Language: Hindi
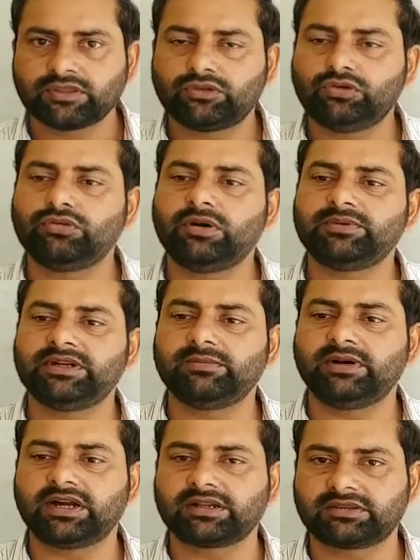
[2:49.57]
तो अपने
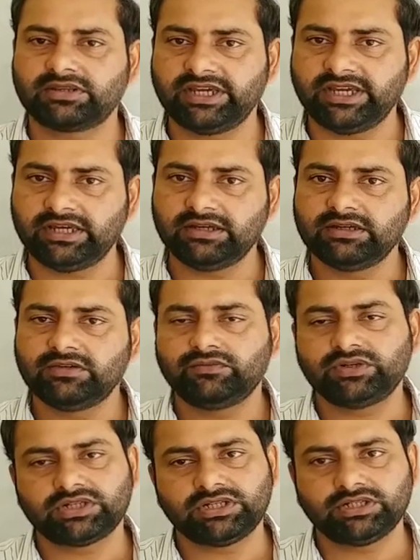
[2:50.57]
मार्ग से
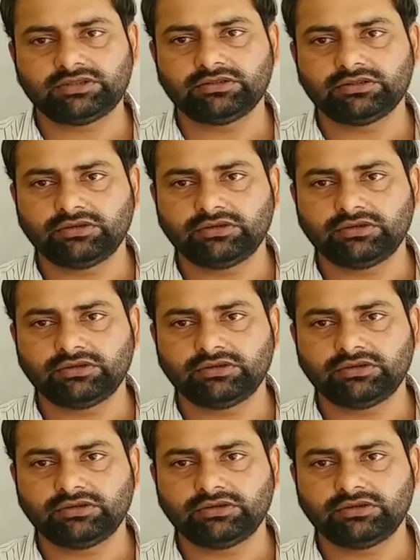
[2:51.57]
विचलित